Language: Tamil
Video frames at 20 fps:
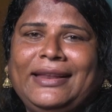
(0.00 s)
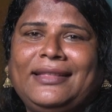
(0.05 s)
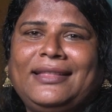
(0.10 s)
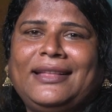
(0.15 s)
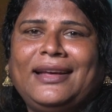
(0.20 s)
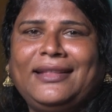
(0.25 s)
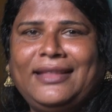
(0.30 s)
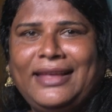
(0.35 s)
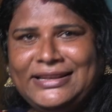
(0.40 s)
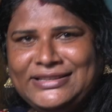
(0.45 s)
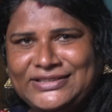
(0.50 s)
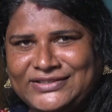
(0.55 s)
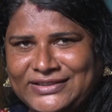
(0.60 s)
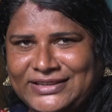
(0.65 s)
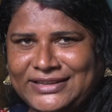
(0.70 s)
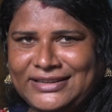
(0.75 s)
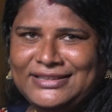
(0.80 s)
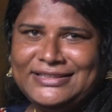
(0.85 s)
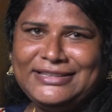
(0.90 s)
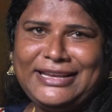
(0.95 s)
இருந்த அதே
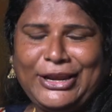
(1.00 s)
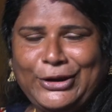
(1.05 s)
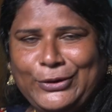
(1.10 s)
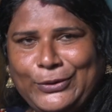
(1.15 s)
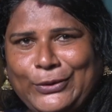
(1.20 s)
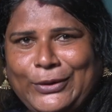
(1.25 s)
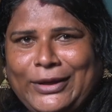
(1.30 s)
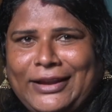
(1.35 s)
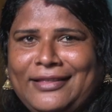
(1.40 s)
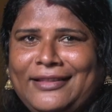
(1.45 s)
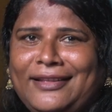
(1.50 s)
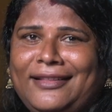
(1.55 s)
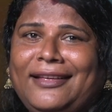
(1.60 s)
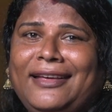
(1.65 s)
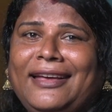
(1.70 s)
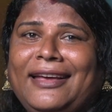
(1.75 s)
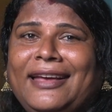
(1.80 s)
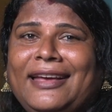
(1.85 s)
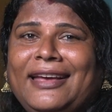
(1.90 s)
ஸ்ட்ரகிள்ஸ் எனக்கும் இருந்தது